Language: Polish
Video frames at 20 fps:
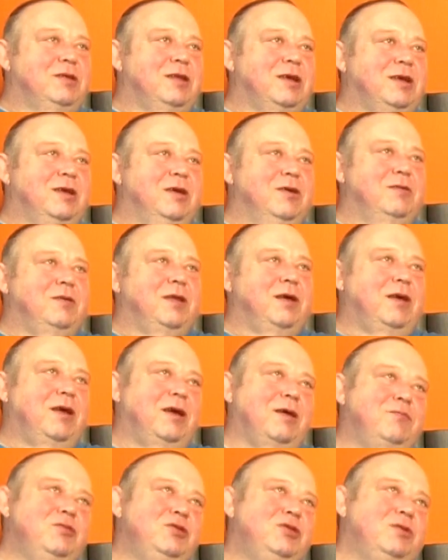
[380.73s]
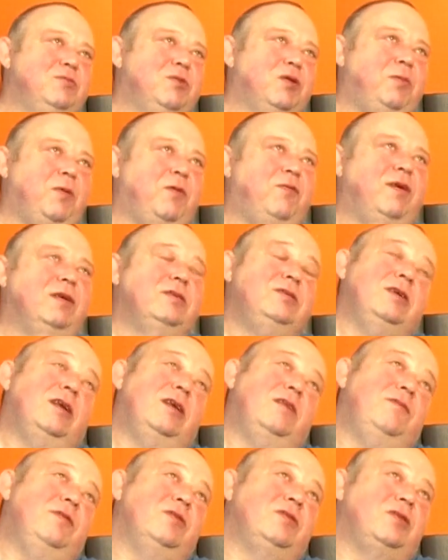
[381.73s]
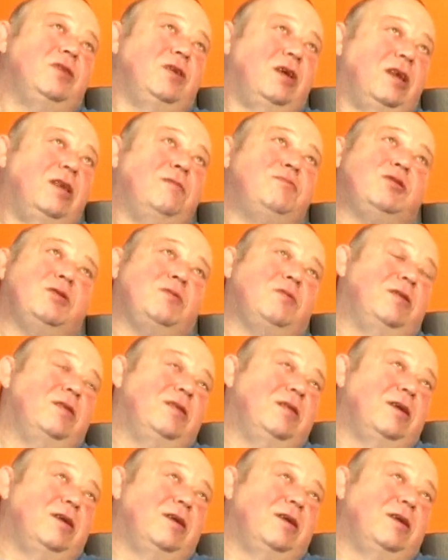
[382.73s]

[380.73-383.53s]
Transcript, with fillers: Takie, tak jakbyś się mógł pochwalić, ale wiesz, no ja na przykład